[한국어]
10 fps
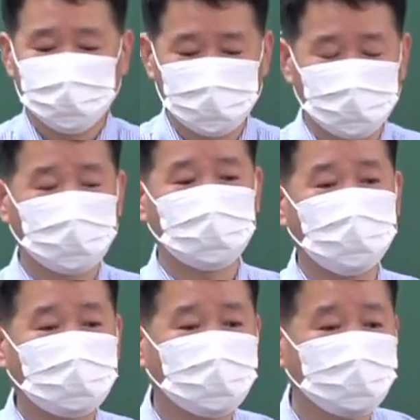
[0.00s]
물건을
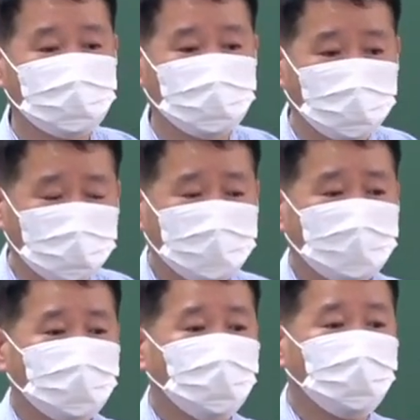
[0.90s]
맡겼는데
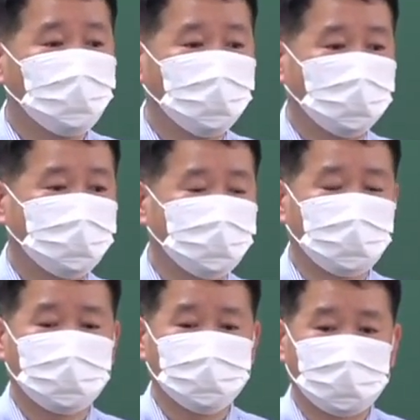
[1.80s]
요걸 뭐야.
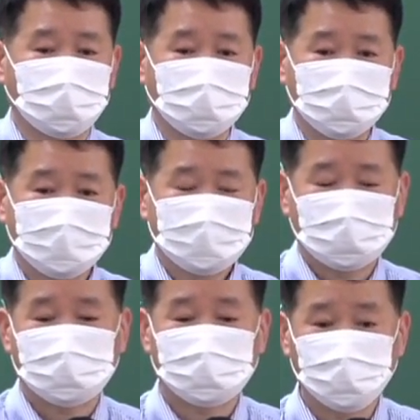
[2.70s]
중개업자가
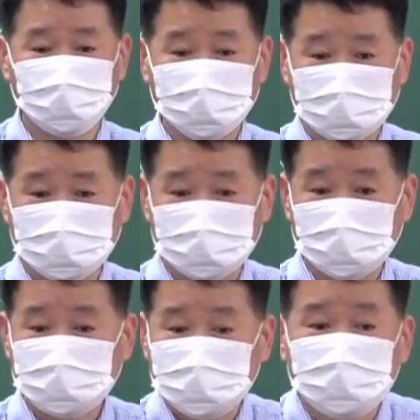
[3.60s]
자기가 돈이 있으니까
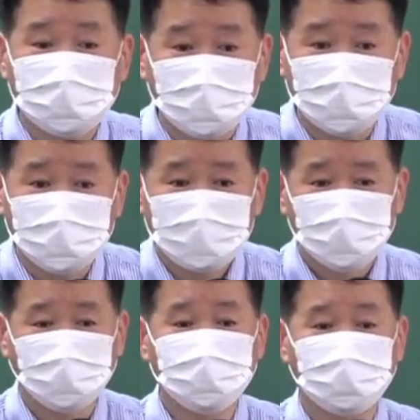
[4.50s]
직접
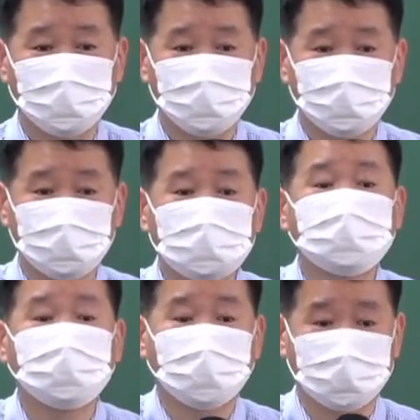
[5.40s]
매수하면서
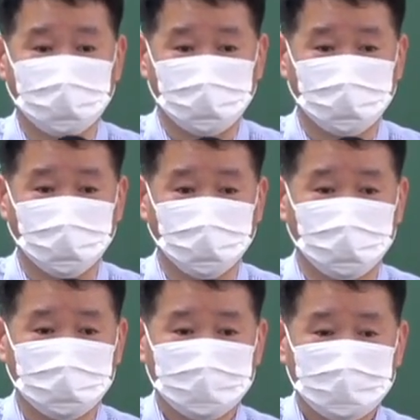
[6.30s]
직거래가 된 거예요.
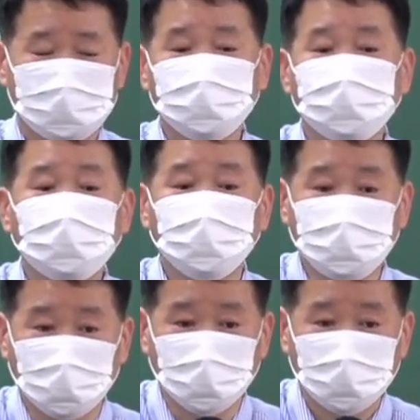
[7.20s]
그건
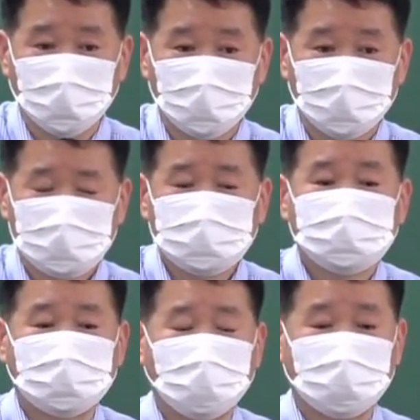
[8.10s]
유효부여그
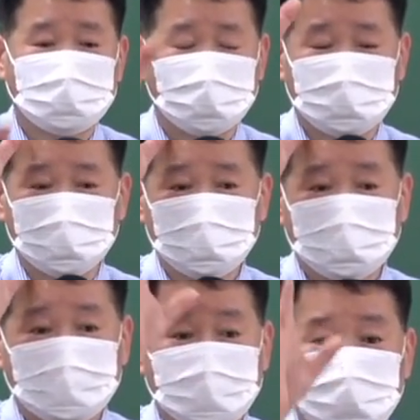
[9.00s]
계약 자체는
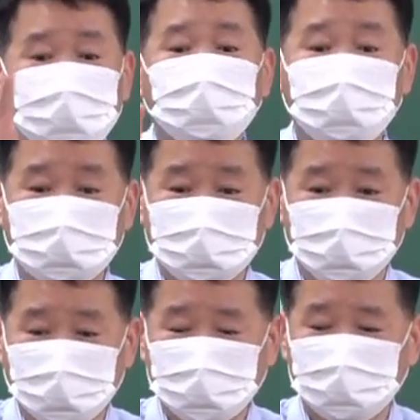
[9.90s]

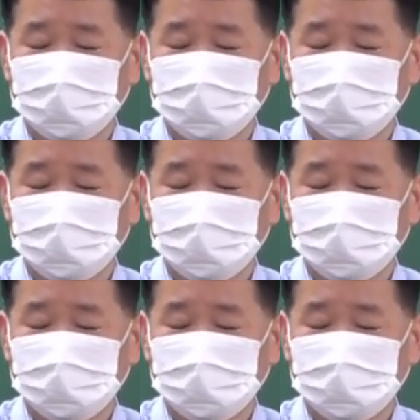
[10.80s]
유효이지만